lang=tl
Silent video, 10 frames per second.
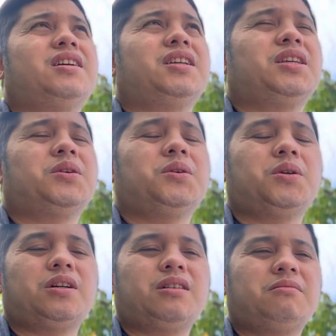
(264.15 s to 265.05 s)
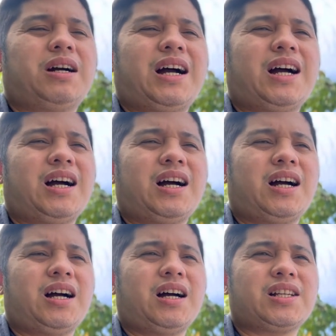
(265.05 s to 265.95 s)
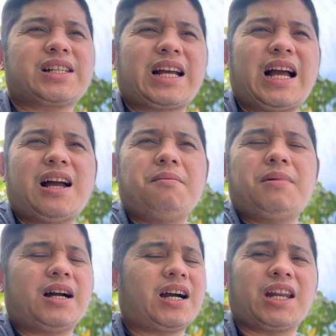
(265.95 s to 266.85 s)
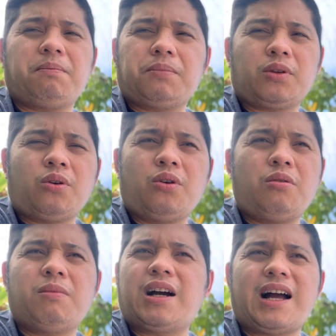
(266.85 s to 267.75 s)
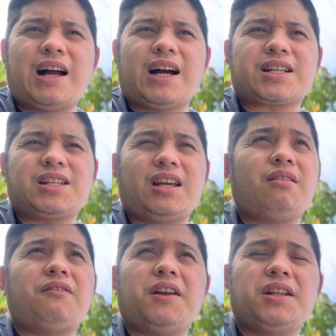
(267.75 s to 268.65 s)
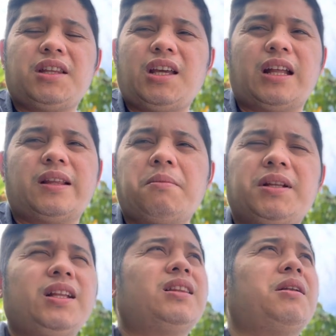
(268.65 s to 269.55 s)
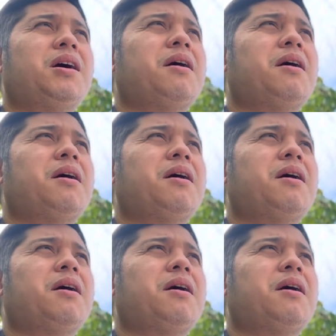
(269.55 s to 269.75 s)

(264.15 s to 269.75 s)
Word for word: yung mga scam, mga crypto, mga Axie Infinity, ang dami din tala,